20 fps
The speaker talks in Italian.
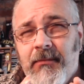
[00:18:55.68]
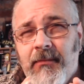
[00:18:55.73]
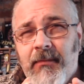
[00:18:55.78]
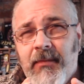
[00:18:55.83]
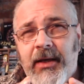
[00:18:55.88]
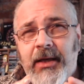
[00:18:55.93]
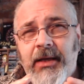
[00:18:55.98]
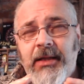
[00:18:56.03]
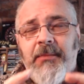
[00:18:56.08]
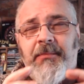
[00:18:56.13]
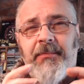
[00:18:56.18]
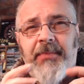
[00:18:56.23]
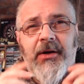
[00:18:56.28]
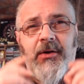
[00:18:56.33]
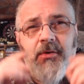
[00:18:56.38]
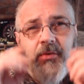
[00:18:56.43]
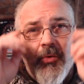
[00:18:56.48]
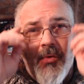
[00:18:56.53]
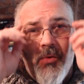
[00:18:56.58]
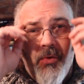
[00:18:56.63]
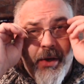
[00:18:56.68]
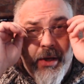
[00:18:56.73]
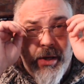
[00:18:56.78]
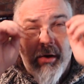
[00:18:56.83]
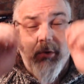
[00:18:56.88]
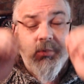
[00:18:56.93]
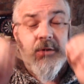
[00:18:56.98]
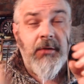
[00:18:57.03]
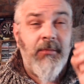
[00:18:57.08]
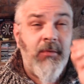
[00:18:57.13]
Quindi per cui
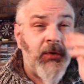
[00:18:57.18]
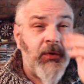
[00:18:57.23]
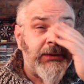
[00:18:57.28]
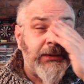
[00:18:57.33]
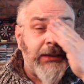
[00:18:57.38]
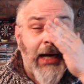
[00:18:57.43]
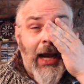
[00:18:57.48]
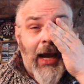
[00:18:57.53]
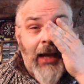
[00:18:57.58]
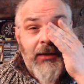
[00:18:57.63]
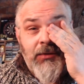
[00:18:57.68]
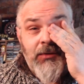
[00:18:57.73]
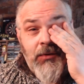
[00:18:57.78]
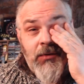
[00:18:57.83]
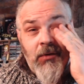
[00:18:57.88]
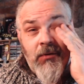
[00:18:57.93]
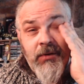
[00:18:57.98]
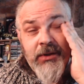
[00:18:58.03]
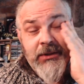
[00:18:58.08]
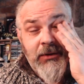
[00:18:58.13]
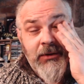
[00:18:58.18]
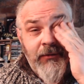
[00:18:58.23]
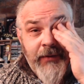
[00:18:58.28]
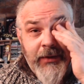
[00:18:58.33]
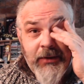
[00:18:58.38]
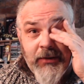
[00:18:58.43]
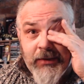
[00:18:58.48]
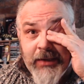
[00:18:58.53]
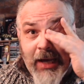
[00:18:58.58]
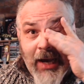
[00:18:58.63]
ho dimostrato con questo
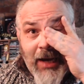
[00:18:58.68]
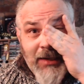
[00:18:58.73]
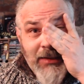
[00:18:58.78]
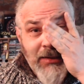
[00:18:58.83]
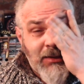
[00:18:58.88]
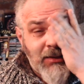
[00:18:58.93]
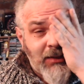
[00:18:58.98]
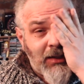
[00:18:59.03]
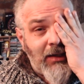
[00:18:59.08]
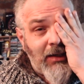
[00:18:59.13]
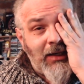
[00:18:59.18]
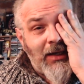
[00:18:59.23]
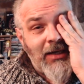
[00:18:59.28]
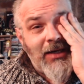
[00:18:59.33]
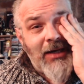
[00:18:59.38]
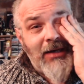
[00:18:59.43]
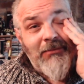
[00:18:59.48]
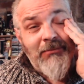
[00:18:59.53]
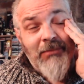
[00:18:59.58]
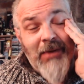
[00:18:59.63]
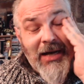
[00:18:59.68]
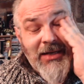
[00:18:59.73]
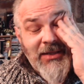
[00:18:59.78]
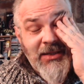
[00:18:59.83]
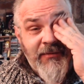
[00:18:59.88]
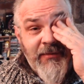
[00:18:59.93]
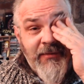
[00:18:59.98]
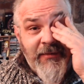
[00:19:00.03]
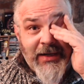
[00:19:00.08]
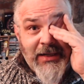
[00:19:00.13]
video che As, eh, Bas
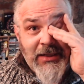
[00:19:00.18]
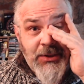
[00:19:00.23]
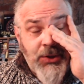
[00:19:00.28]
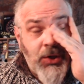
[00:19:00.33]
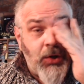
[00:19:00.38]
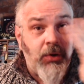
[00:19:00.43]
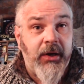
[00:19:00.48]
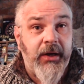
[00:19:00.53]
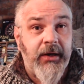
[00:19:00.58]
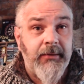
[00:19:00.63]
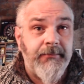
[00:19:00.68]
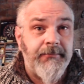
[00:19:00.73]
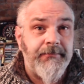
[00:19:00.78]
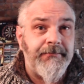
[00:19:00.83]
aveva ragione.